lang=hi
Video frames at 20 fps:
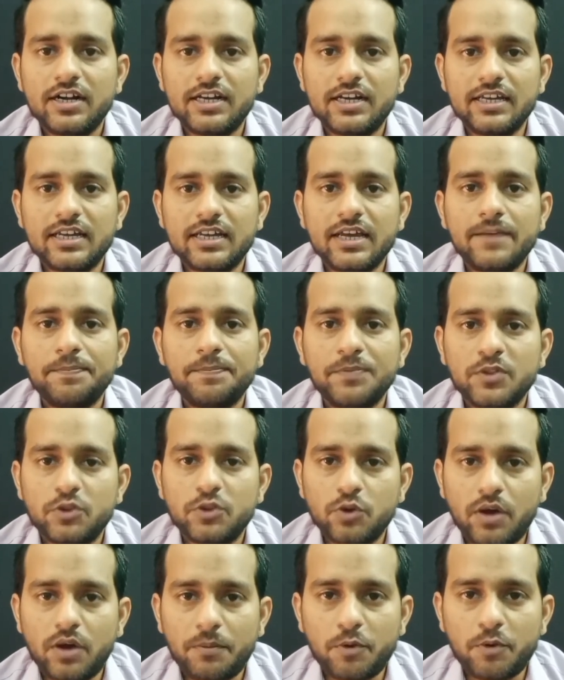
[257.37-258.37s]
ठीक है
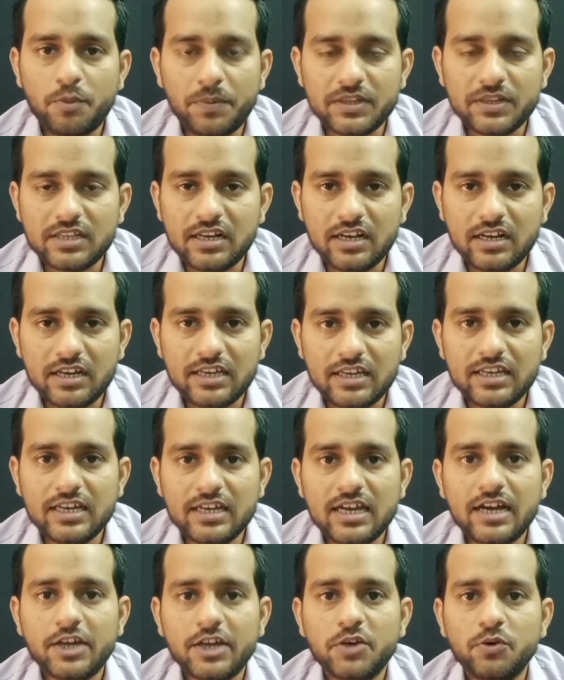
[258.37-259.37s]
तो आपको पता लग ही
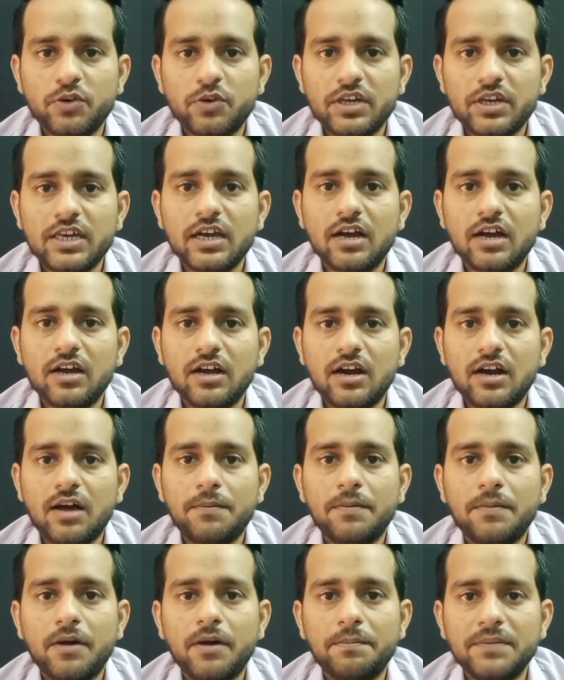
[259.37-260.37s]
गया क्योंकि अगर
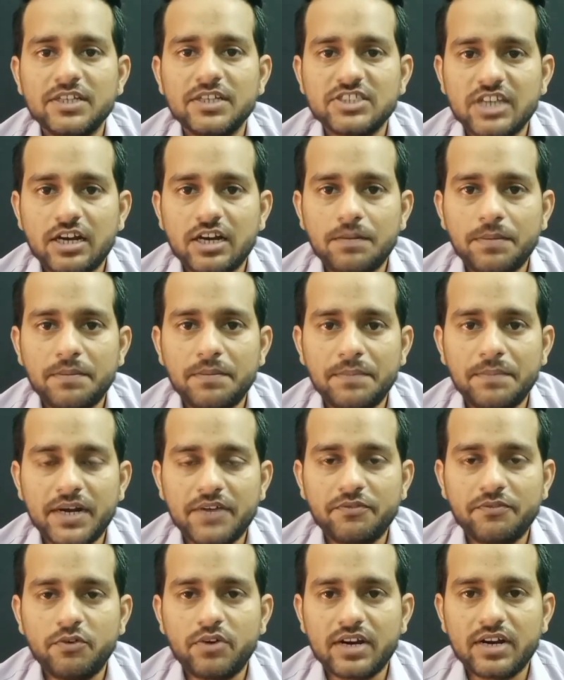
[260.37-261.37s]
आप अपने चैनल पे
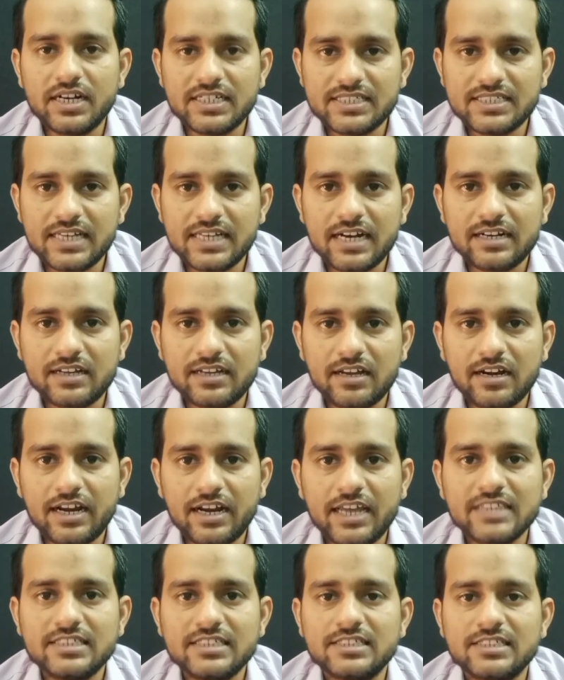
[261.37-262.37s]
मेड फॉर किड्स सेलेक्ट
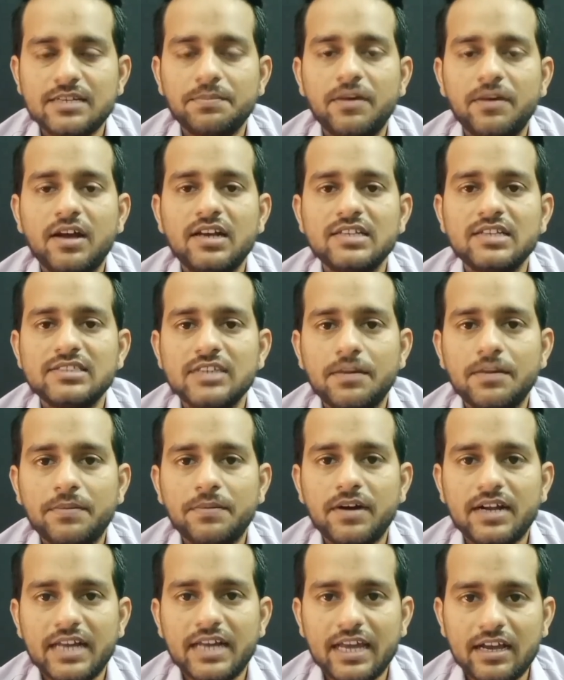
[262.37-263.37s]
करेंगे जैसे मान लीजिए
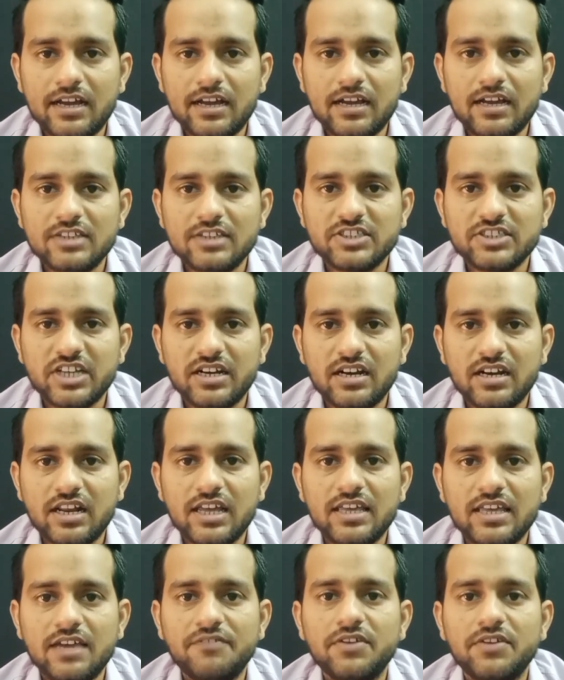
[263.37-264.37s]
आपका टेक का चैनल
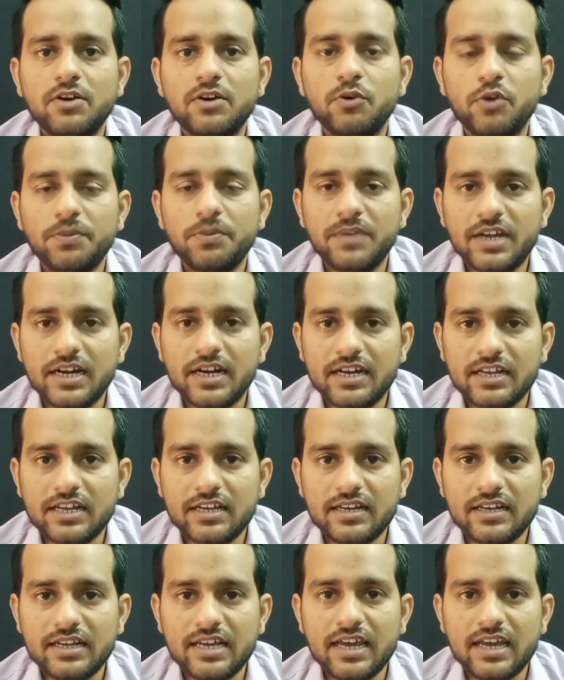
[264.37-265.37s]
है या फिर कोई भी
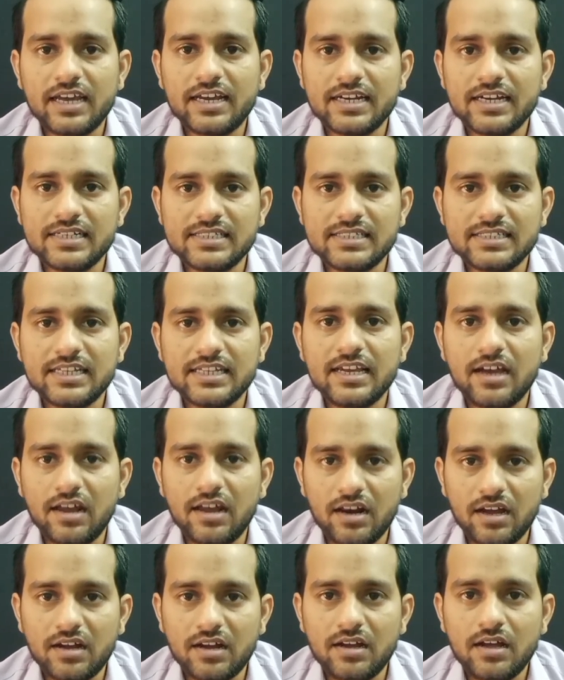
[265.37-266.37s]
कैटेगरी है किड्स से
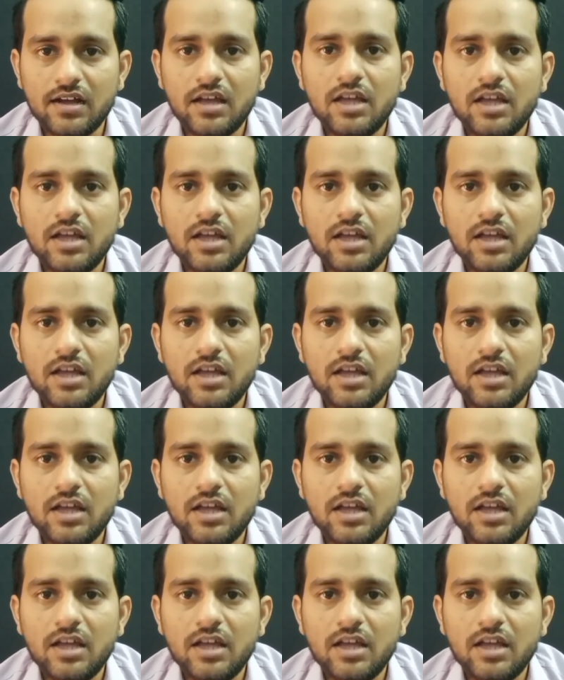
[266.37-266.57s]
अलग